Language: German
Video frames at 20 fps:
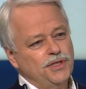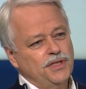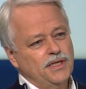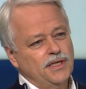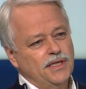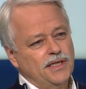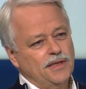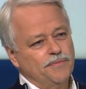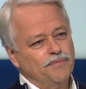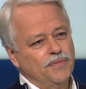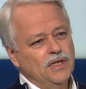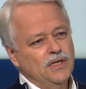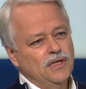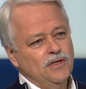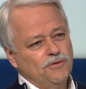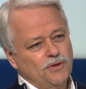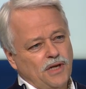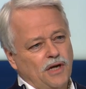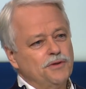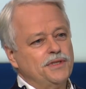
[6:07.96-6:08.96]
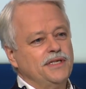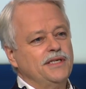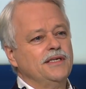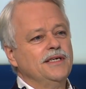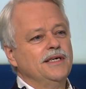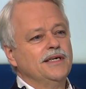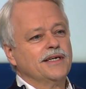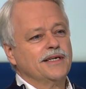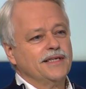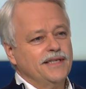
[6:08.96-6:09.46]
Schnee haben und auch
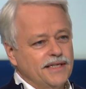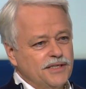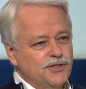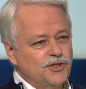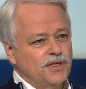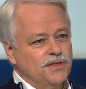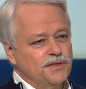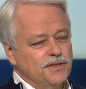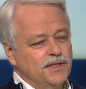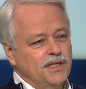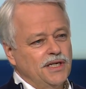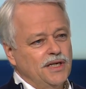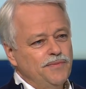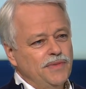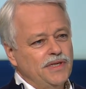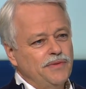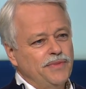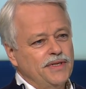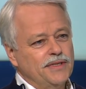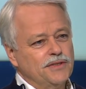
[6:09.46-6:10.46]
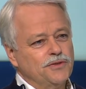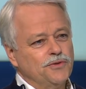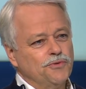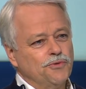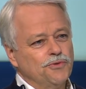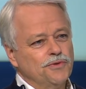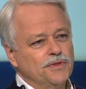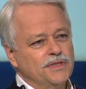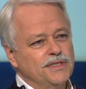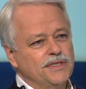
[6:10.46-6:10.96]
die Gletscher sich immer mehr
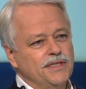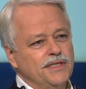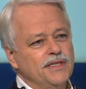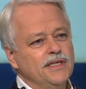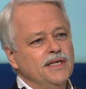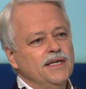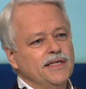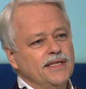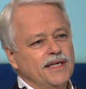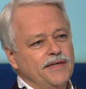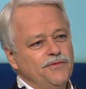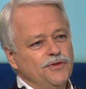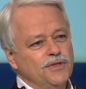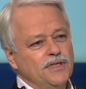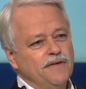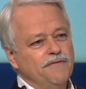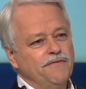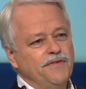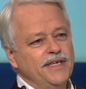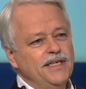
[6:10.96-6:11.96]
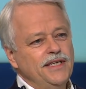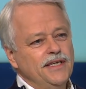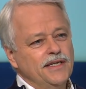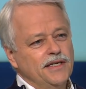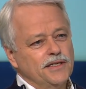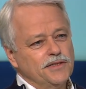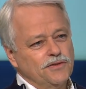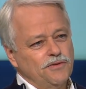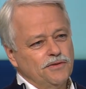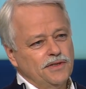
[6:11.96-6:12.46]
zurückziehen, dann wird
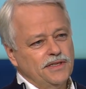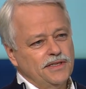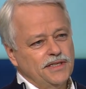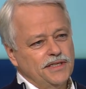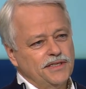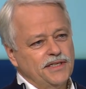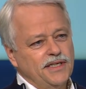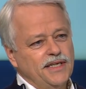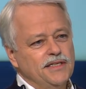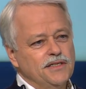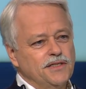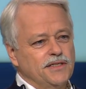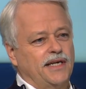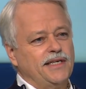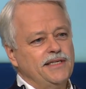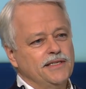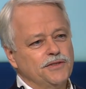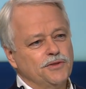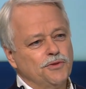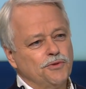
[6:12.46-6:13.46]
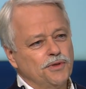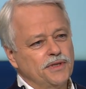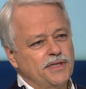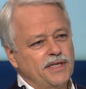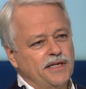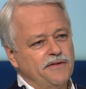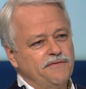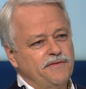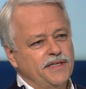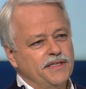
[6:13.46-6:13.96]
weniger Sonnenlicht ins All
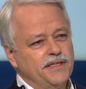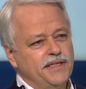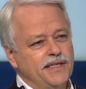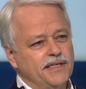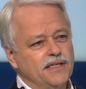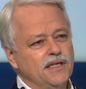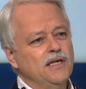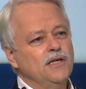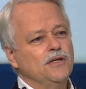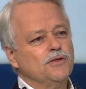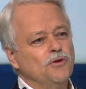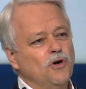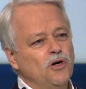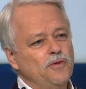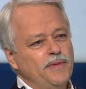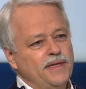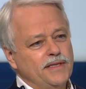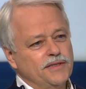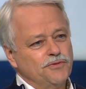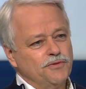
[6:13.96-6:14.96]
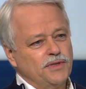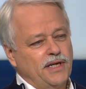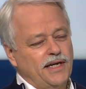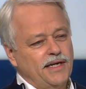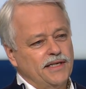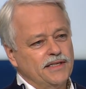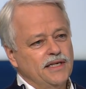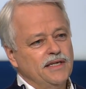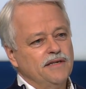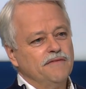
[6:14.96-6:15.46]
zurückreflektiert. Nochmal so eine
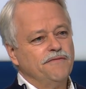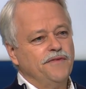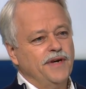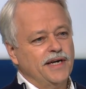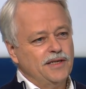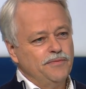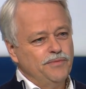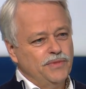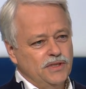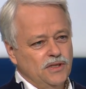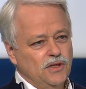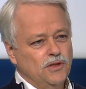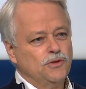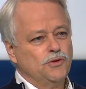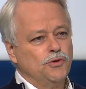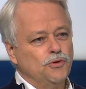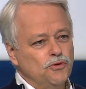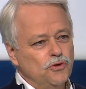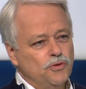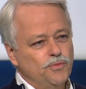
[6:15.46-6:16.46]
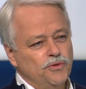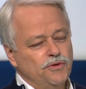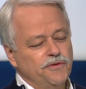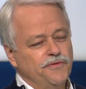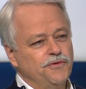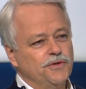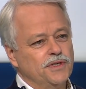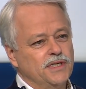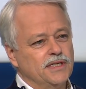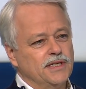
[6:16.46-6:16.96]
Art Wärme. Turbo
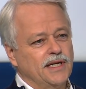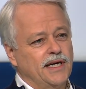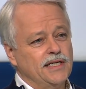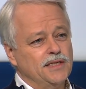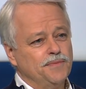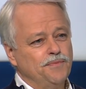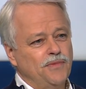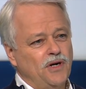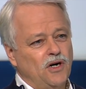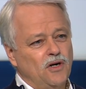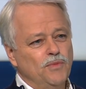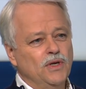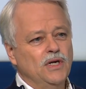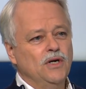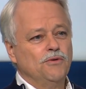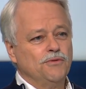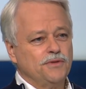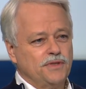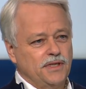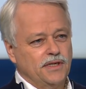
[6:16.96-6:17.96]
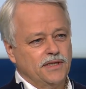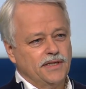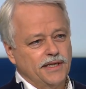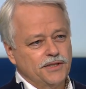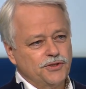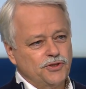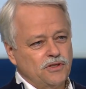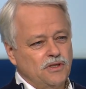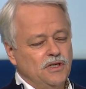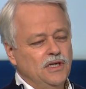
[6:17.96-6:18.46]
für den Alpenraum und die
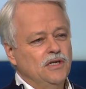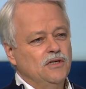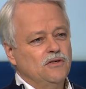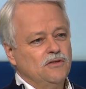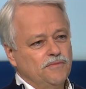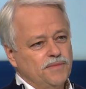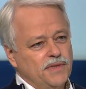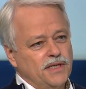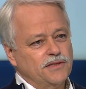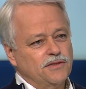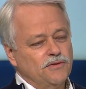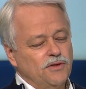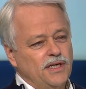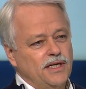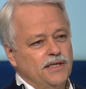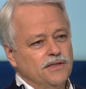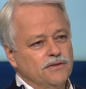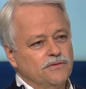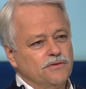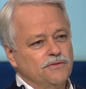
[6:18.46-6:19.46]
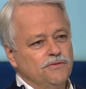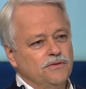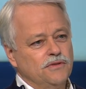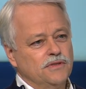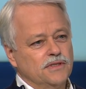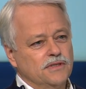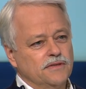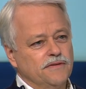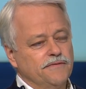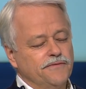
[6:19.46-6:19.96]
Gletscher, um das noch
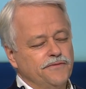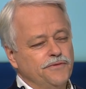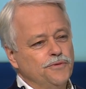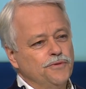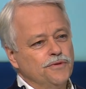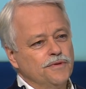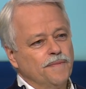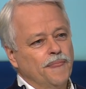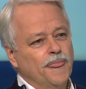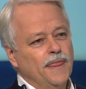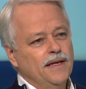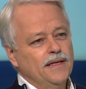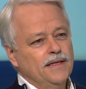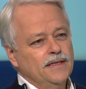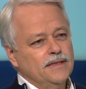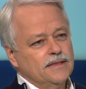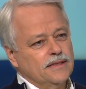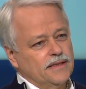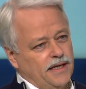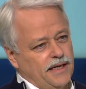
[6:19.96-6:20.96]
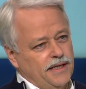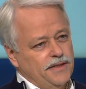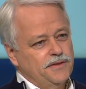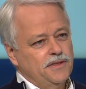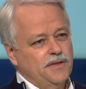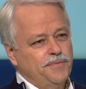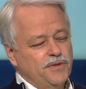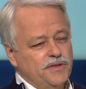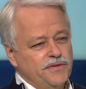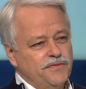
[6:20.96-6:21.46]
anzufügen.
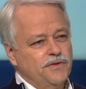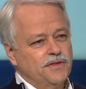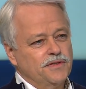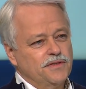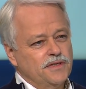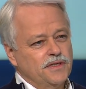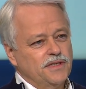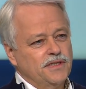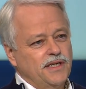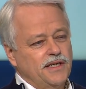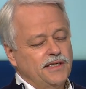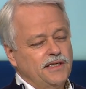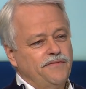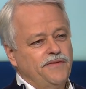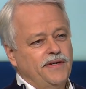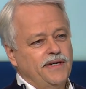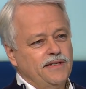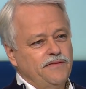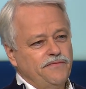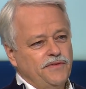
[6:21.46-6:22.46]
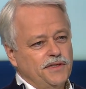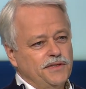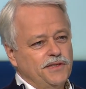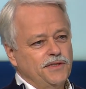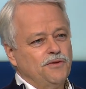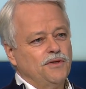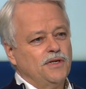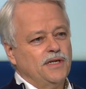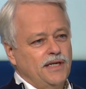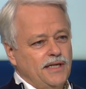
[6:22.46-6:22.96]
30 bis 40 Jahre werden wir
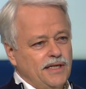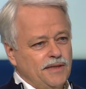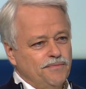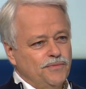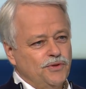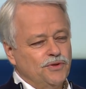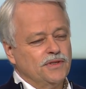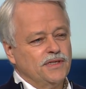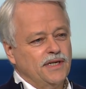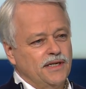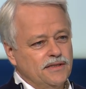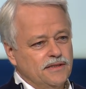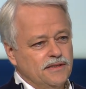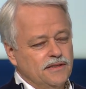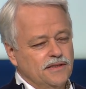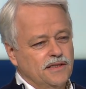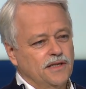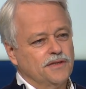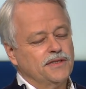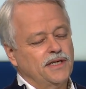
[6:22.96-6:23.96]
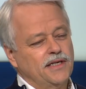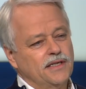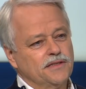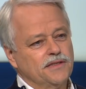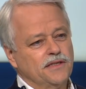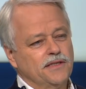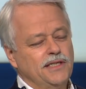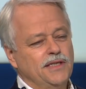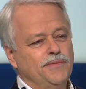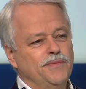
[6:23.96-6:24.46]
sie noch haben. Und dann, das
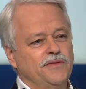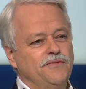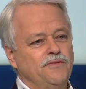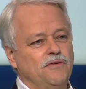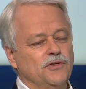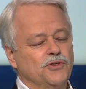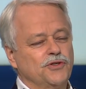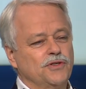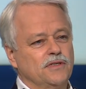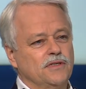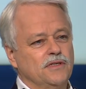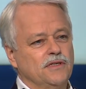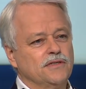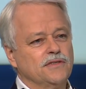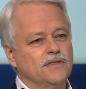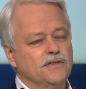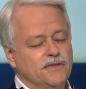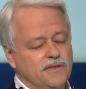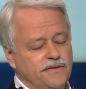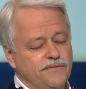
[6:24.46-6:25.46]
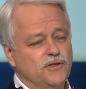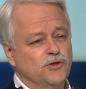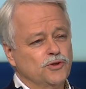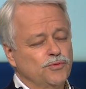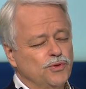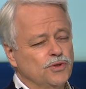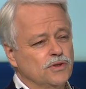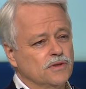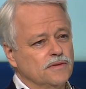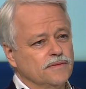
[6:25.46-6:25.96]
sagen die Klimaforscher, sind sie
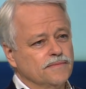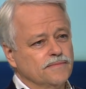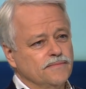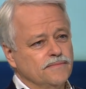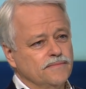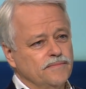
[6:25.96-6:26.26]
verschwunden.